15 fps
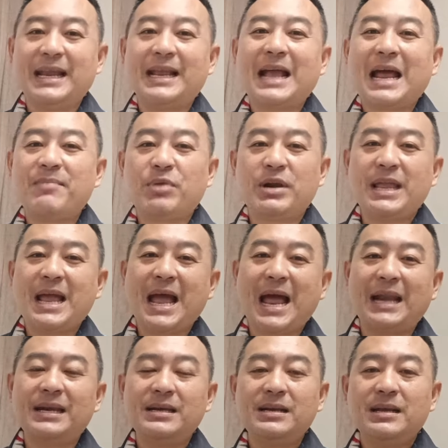ในการบริ
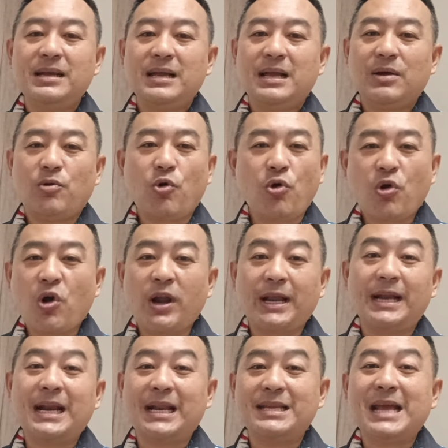หารองค์กร
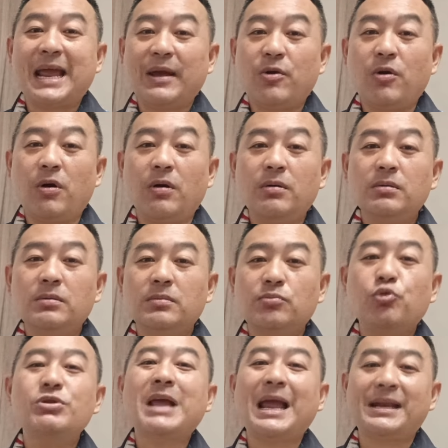ขนาดใหญ่ของ
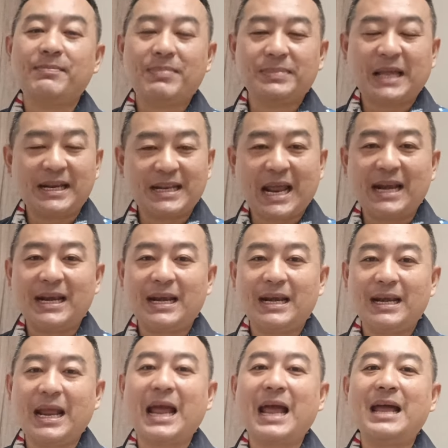ผู้ใหญ่ท่านนั้น
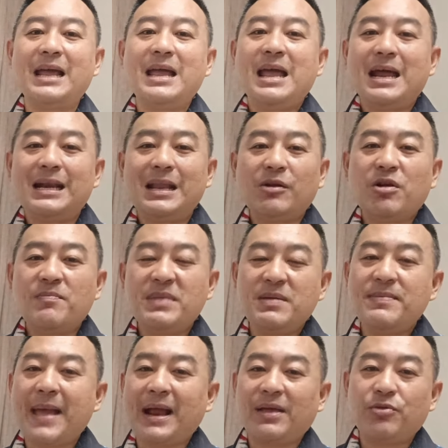นะฮะแล้วก็มี
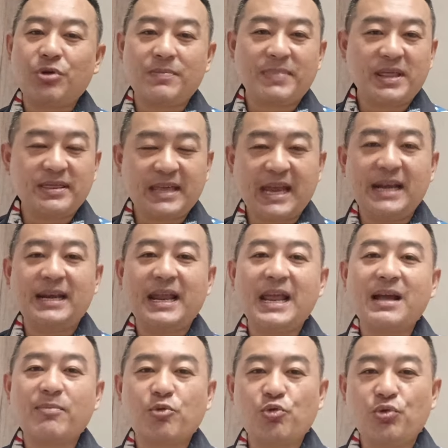แบ่งส่วนเปอร์เซ็นต์
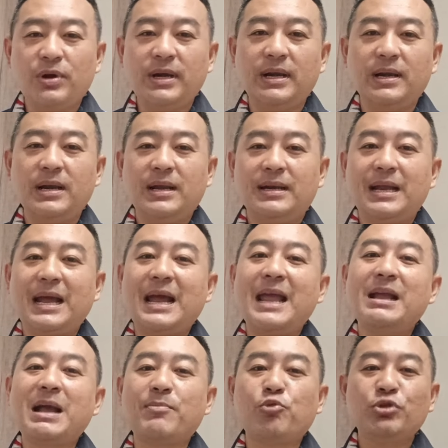ให้กับคุณนะฮะ
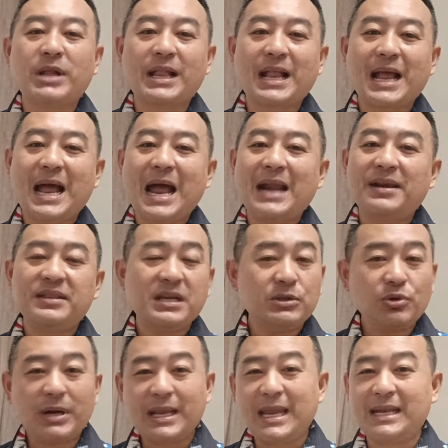ให้กับผู้จัดการ ซึ่ง
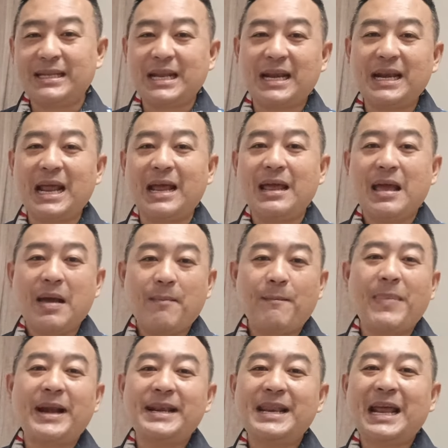ธุรกิจนั้นน่ะ
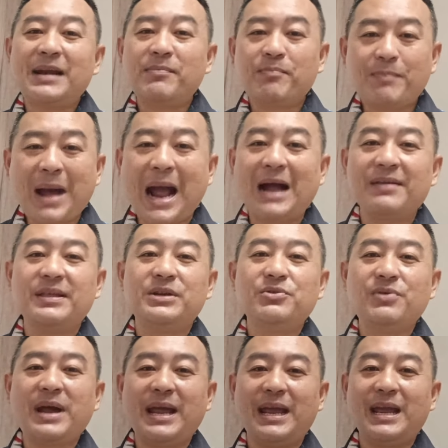มันดันปังซะ
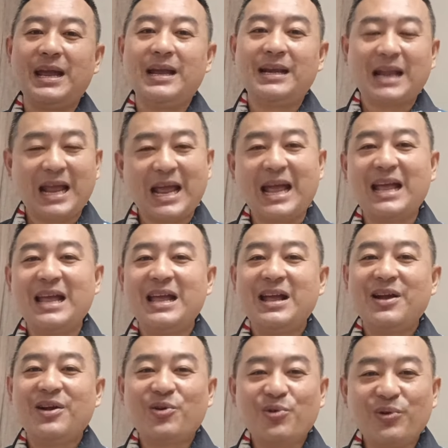ด้วยนะฮะ
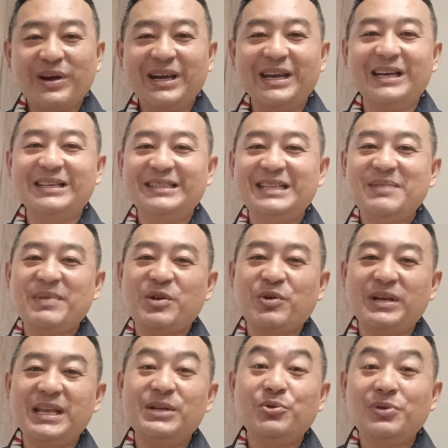คุณซึ่งเป็นค
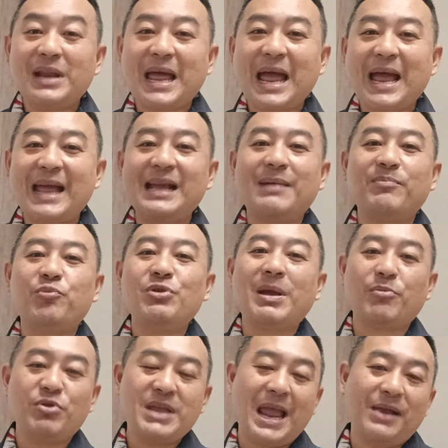นที่ดูแลให้กับผู้ห
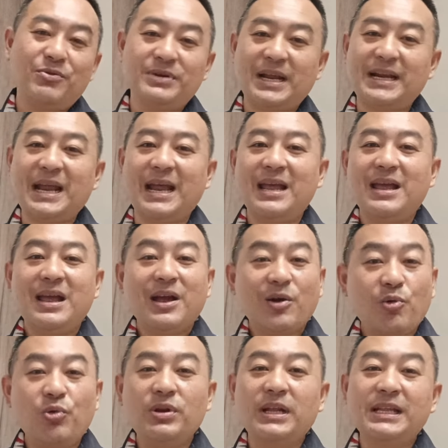ลักผู้ใหญ่คนนั้นน่ะ
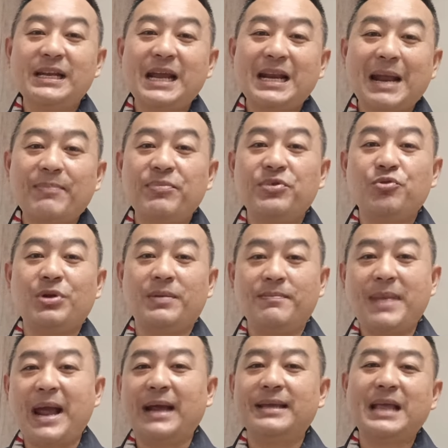คุณก็จะได้รับส่วน
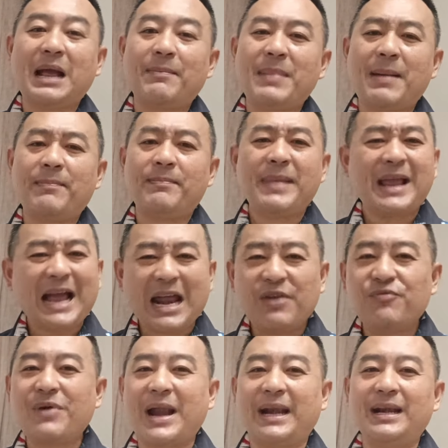แบ่งอย่างแบบไม่คา
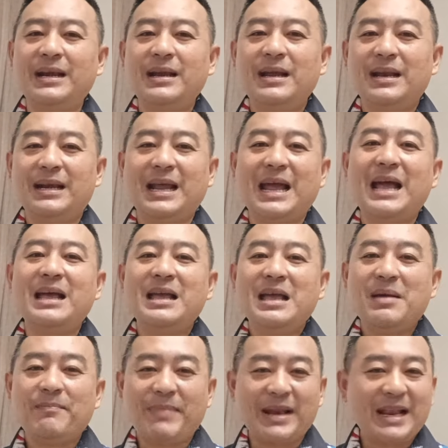ดฝันนะฮะ
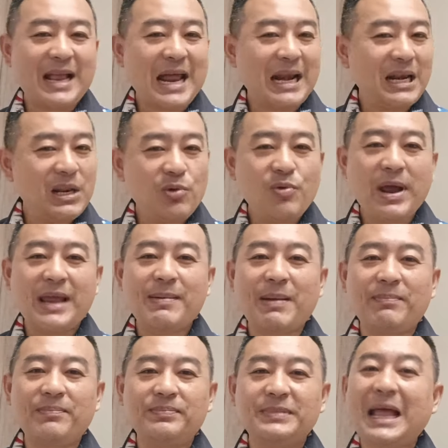เป็นการรวย
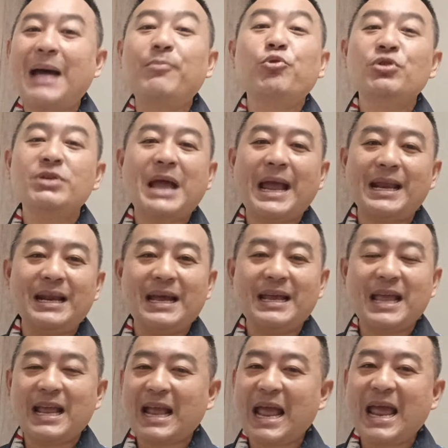แบบตามผู้ใหญ่เลย
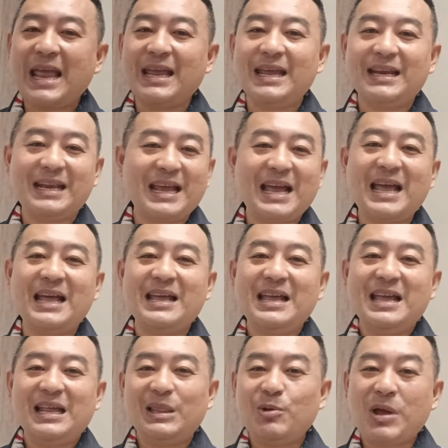ง่ายๆนะฮะ
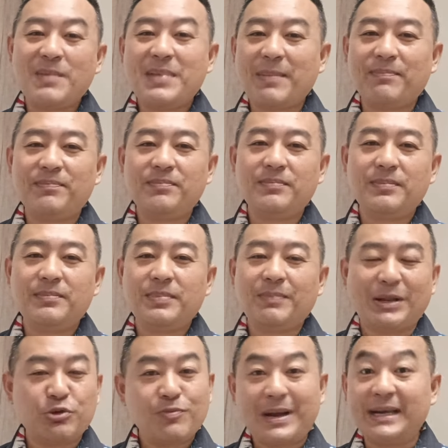รวยแบบ
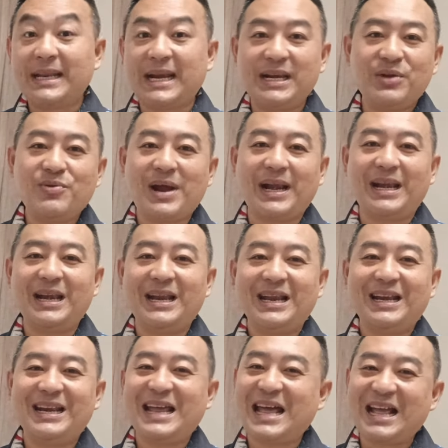ปัจจุบันทันด่วน
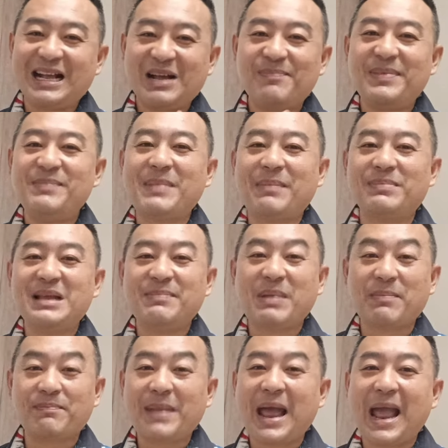นะฮะ ก็เป็นแบบเรื่อง
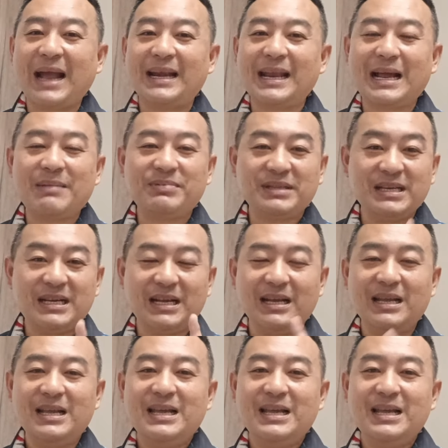แปลกๆนะครับ ซึ่ง